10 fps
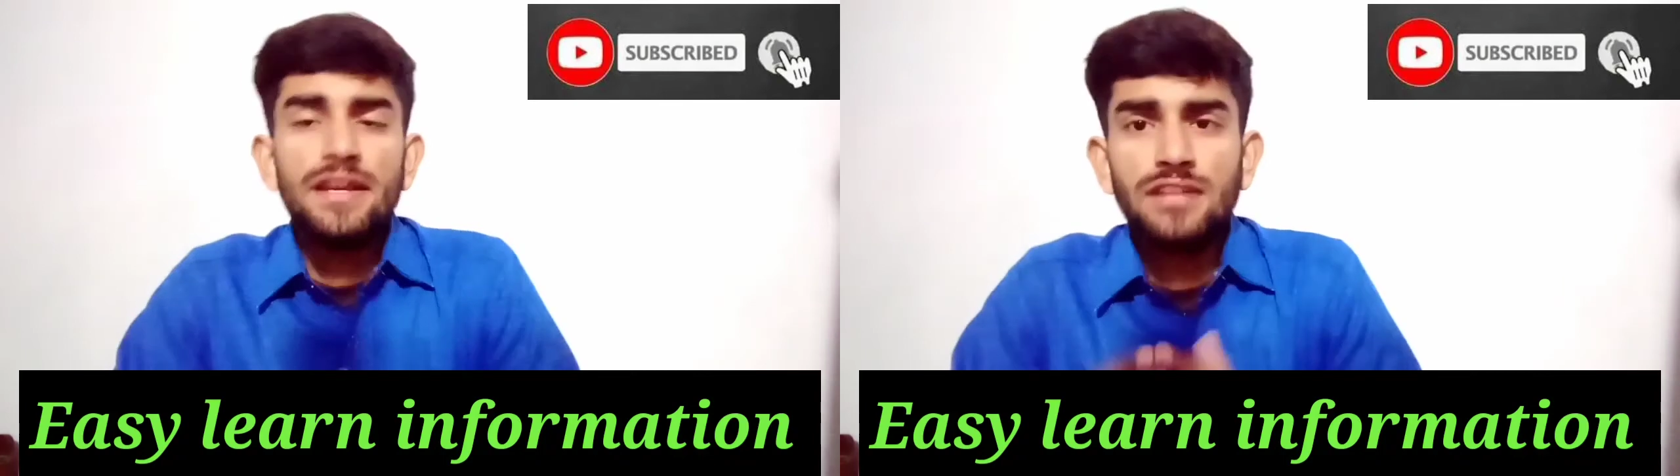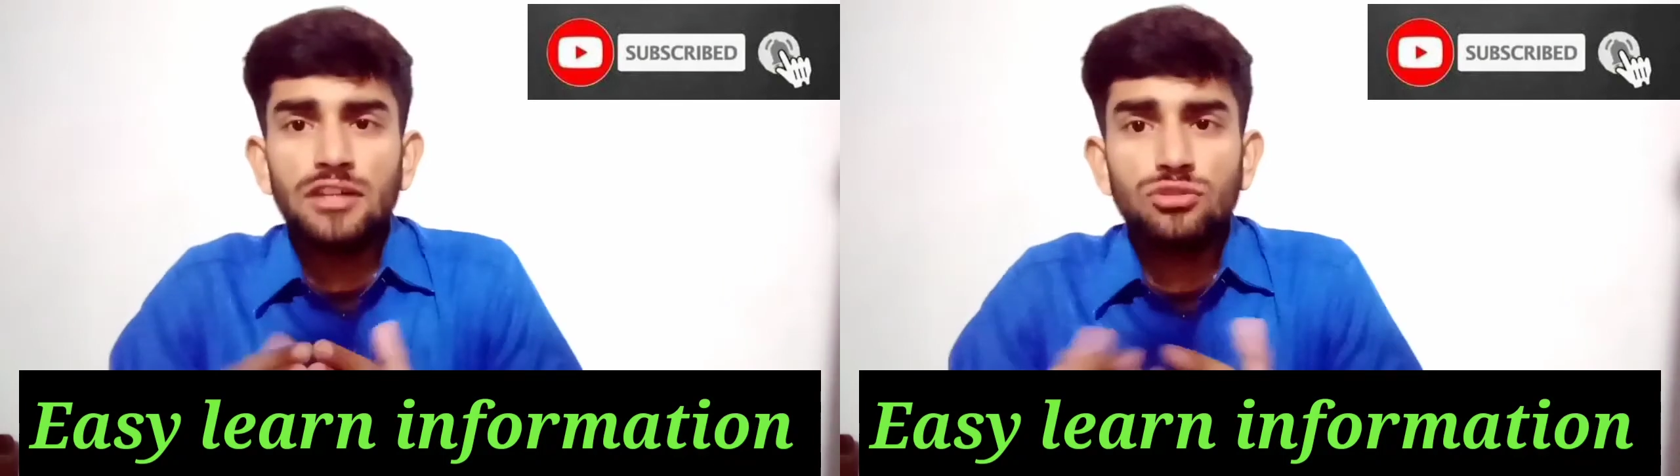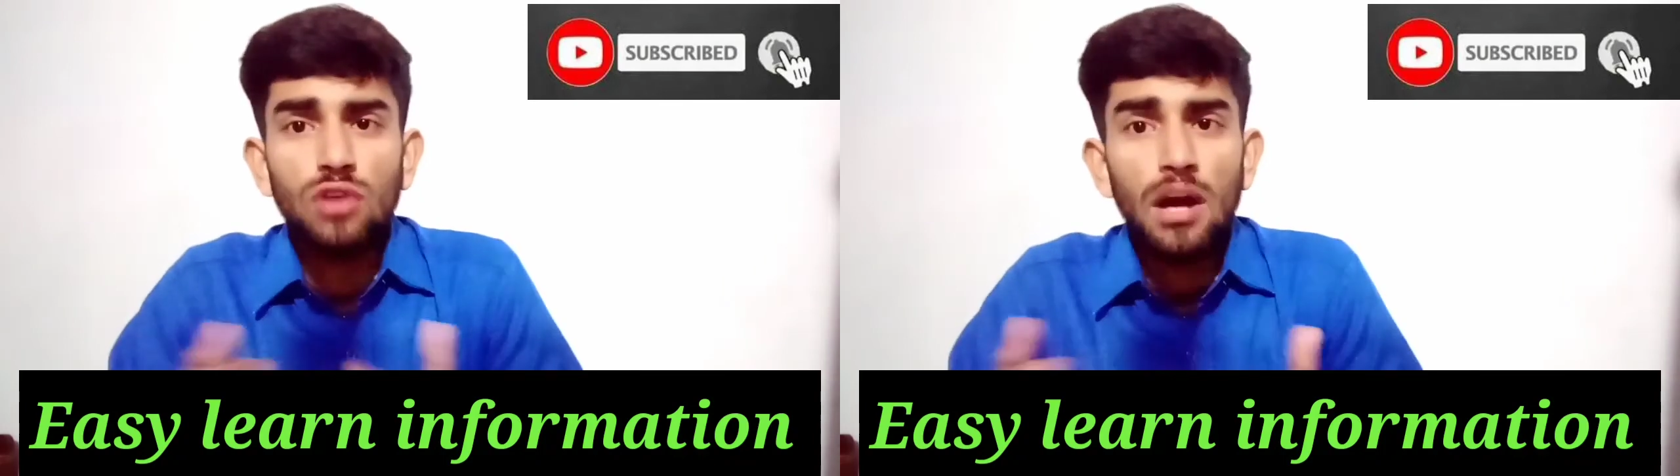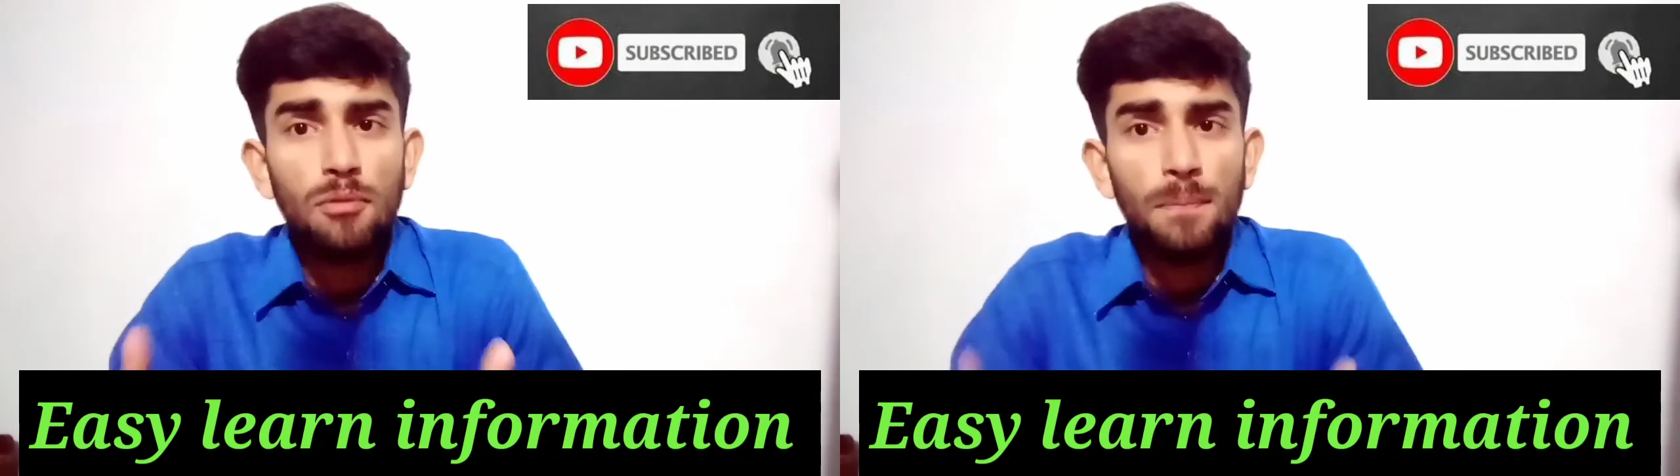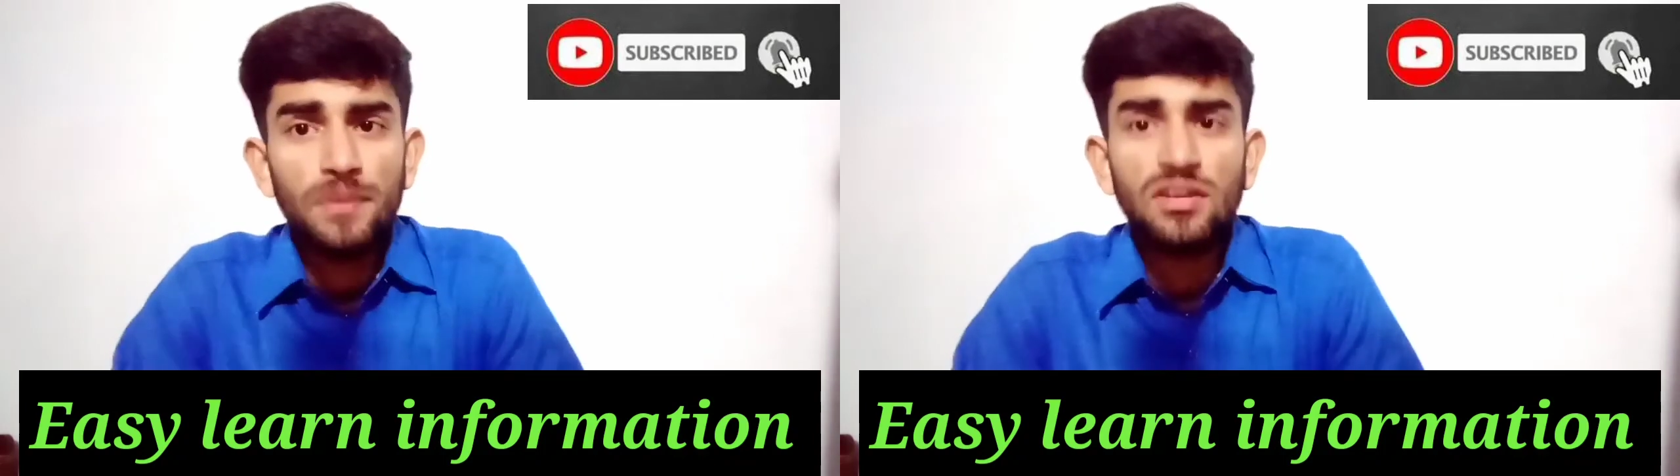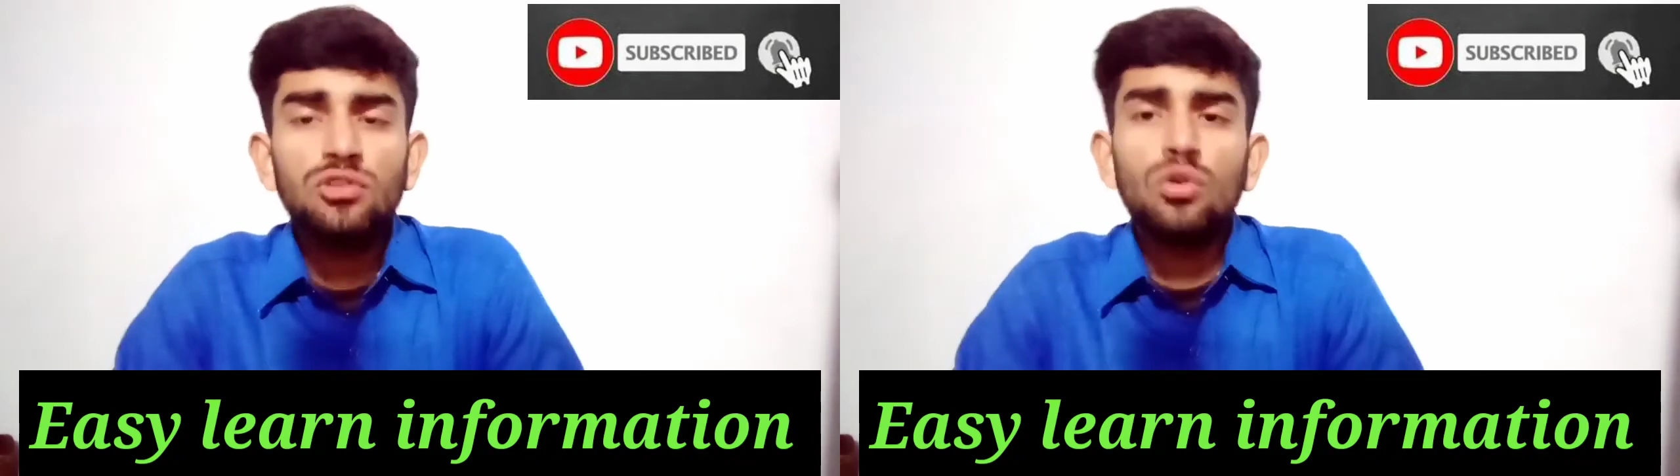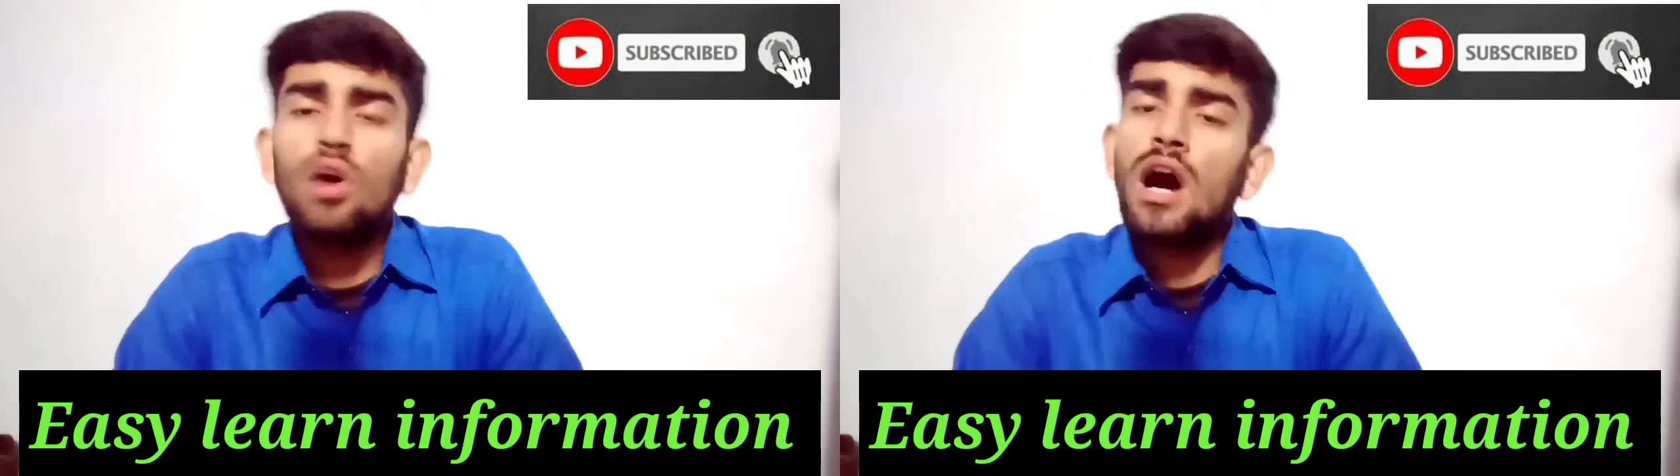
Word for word: या जो आपको पसंद हो